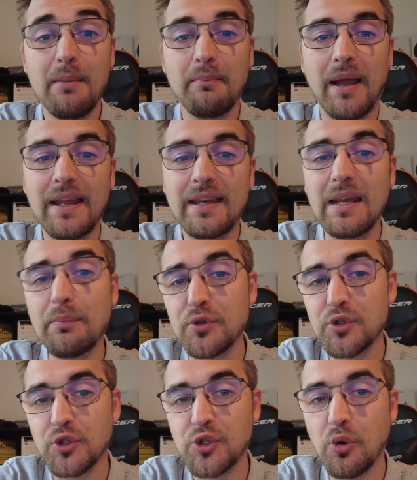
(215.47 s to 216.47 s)
Bei der
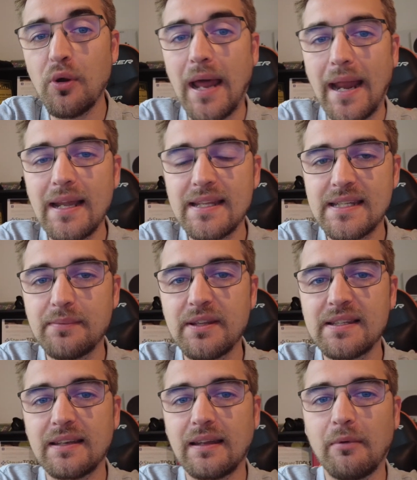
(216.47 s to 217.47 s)
Liposuktion handelt es sich, wie
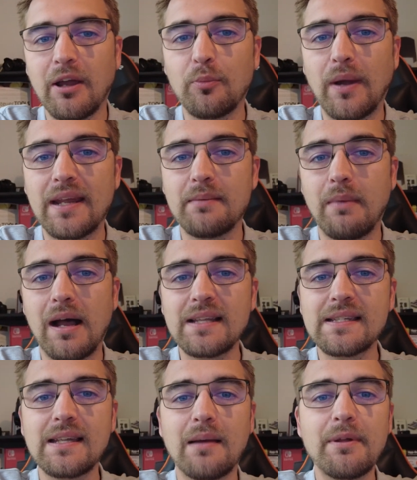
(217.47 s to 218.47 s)
gesagt, aber um eine
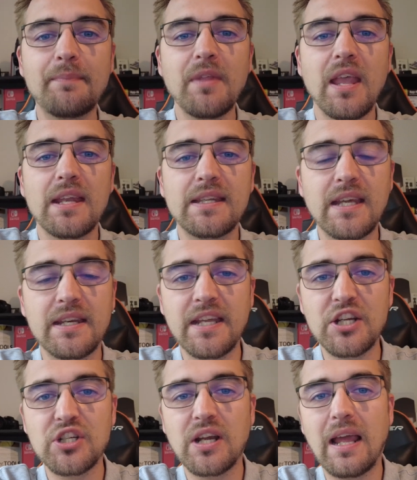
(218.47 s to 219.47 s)
Maßnahme, die an
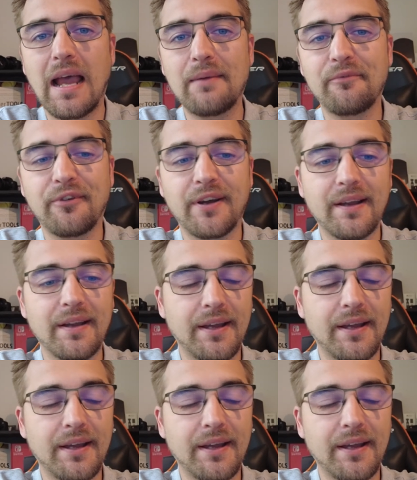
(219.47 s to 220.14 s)
der Stelle einfach...